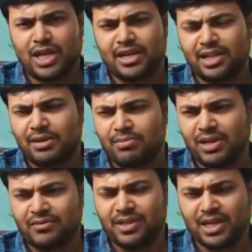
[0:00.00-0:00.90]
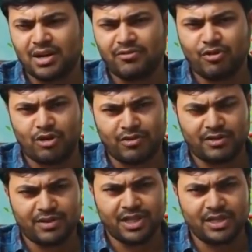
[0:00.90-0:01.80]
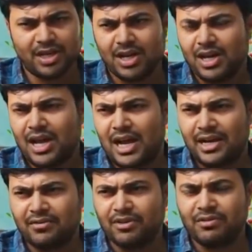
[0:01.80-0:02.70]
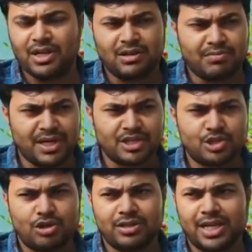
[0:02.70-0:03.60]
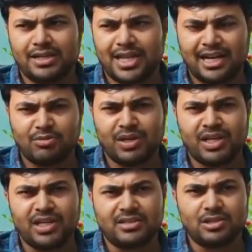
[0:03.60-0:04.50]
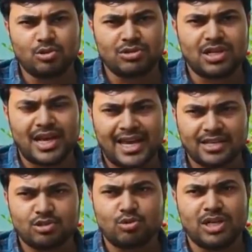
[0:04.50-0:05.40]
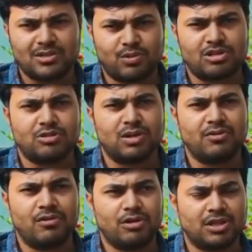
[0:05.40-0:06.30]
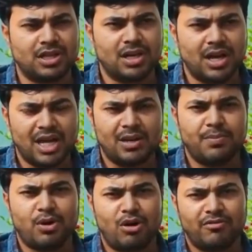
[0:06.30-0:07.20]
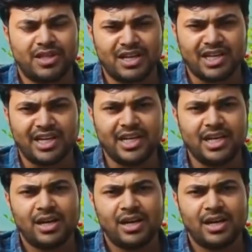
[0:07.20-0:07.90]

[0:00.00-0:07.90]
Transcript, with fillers: थैंक देम इफ दे कम फॉरवर्ड विद इट एंड वी विल मेक श्योर दैट दैट मनी इज़ यूज एज सुन एज पॉसिबल फॉर द हेल्प ऑफ द नीडी